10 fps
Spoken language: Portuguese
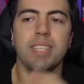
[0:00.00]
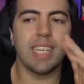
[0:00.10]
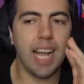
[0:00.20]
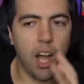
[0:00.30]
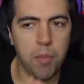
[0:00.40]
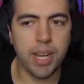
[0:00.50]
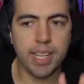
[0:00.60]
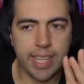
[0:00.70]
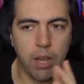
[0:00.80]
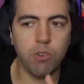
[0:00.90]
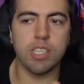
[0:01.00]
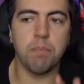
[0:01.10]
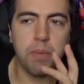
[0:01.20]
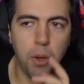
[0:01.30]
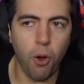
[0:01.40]
Mas calma que tem
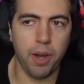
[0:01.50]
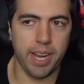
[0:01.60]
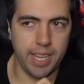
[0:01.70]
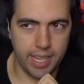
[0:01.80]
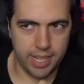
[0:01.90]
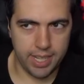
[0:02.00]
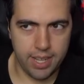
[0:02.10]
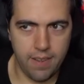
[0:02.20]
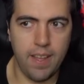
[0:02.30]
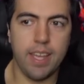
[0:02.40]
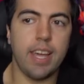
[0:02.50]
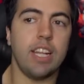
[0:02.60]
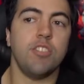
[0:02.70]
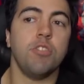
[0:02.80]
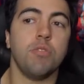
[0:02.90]
coisa pior ainda, e
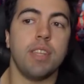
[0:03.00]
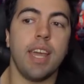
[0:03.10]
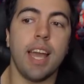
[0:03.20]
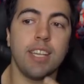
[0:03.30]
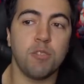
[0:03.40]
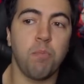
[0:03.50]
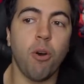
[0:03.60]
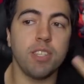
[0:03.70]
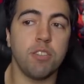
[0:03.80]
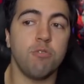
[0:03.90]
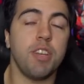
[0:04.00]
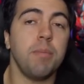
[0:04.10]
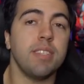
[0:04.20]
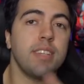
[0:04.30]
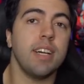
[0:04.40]
além disso tem a resposta do
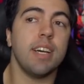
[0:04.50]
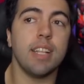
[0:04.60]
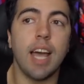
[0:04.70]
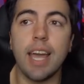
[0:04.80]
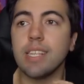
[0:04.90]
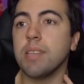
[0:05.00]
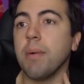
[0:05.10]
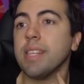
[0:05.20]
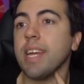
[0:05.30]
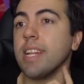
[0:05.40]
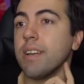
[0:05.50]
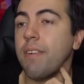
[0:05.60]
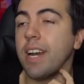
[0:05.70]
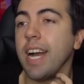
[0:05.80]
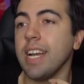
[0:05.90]
James Gunn a essa matéria da
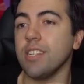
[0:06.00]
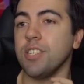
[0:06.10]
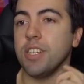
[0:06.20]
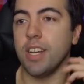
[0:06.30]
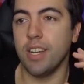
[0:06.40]
Variety.